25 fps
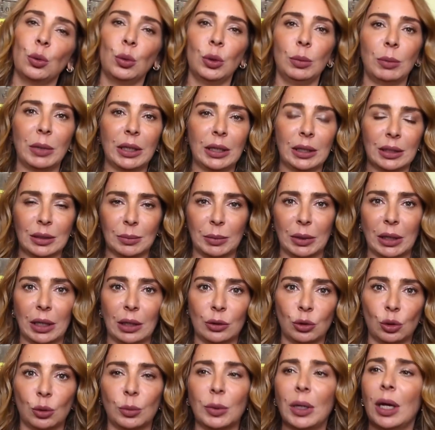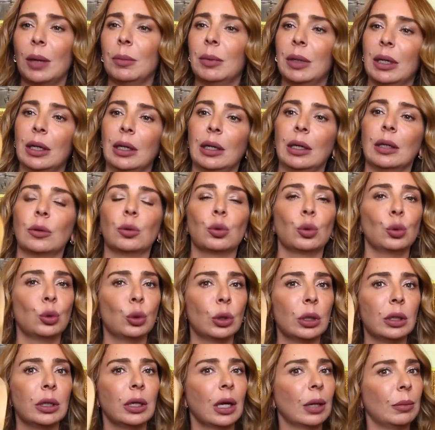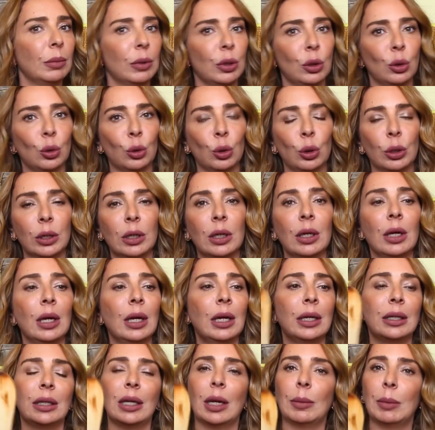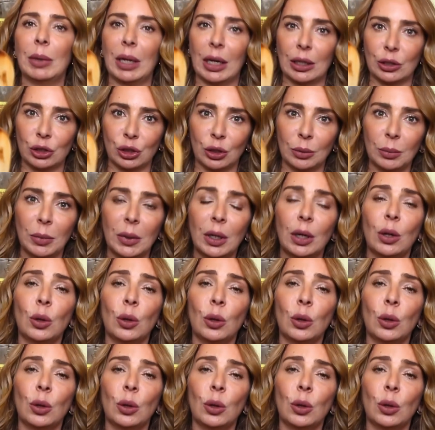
ونميز بيناتهم يا بالطول يا باللون يا بالحجم